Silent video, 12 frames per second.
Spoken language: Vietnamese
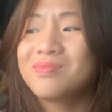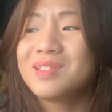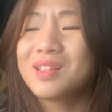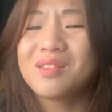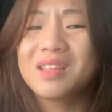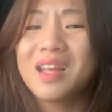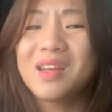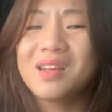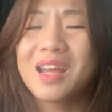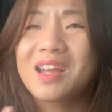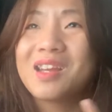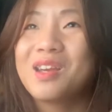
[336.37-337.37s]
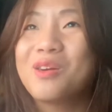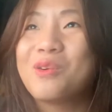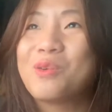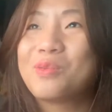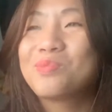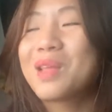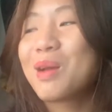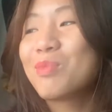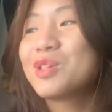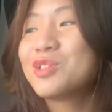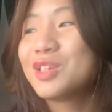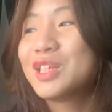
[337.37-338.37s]
thực sự thích cái, cái kiểu tham
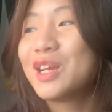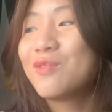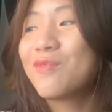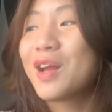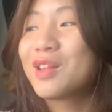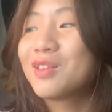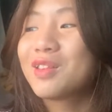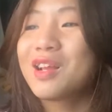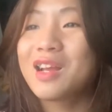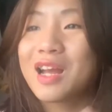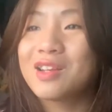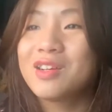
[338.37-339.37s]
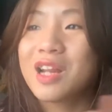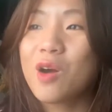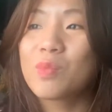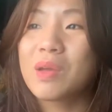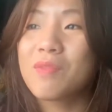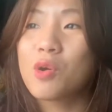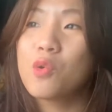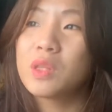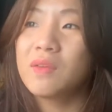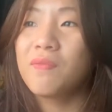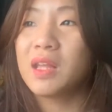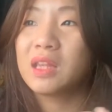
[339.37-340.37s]
gia chương trình và tất cả những người đàn ông này và cô
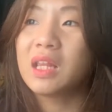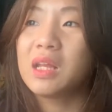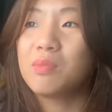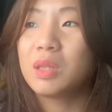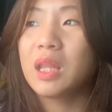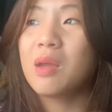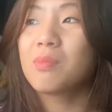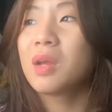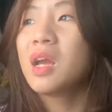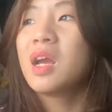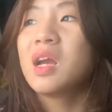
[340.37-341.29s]
sẽ phải tìm xem